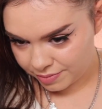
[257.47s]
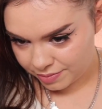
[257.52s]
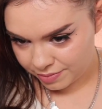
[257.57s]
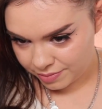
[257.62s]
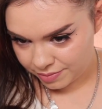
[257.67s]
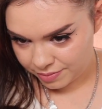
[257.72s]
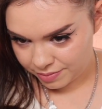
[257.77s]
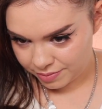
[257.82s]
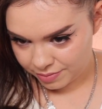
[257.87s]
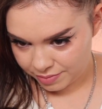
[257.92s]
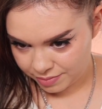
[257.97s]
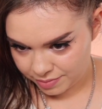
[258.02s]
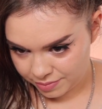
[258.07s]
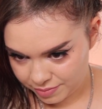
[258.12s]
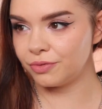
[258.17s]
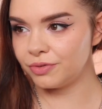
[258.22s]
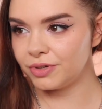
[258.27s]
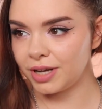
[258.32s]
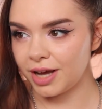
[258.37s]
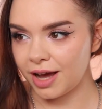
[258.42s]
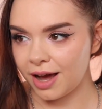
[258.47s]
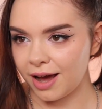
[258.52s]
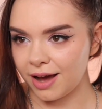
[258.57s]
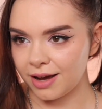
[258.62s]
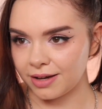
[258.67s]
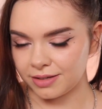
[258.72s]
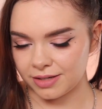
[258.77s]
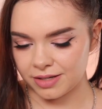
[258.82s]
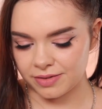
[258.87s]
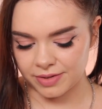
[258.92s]
Ich habe nicht so viele
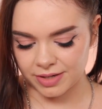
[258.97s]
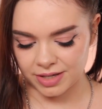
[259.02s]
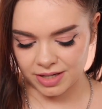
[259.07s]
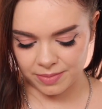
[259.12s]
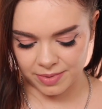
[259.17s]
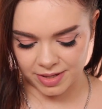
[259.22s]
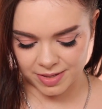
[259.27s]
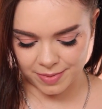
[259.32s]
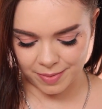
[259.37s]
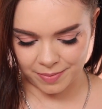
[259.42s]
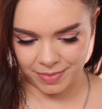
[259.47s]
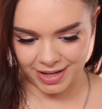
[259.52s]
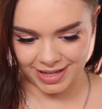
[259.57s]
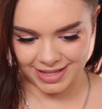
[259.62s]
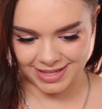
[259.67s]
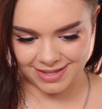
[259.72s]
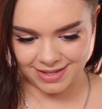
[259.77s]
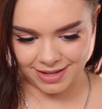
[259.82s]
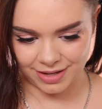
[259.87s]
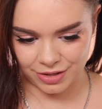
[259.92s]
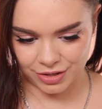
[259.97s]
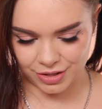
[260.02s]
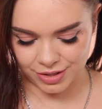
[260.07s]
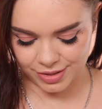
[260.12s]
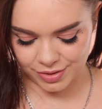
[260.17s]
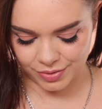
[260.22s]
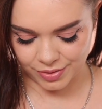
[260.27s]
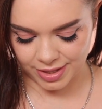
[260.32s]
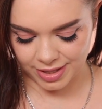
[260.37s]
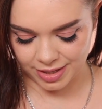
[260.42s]
Haare, deswegen nehme ich jetzt mal ein paar
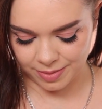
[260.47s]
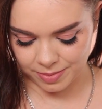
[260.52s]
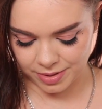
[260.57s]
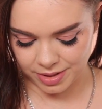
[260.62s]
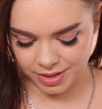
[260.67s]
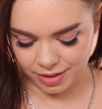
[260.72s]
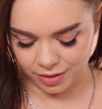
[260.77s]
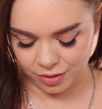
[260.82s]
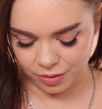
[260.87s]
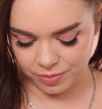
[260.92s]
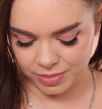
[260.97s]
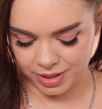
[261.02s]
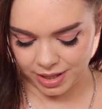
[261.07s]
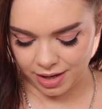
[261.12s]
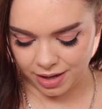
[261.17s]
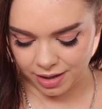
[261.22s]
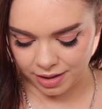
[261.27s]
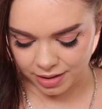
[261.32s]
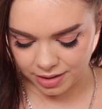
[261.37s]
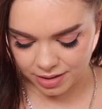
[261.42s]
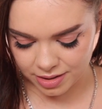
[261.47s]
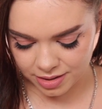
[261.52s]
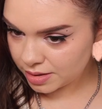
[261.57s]
Extensions und klippe die da noch mit rein.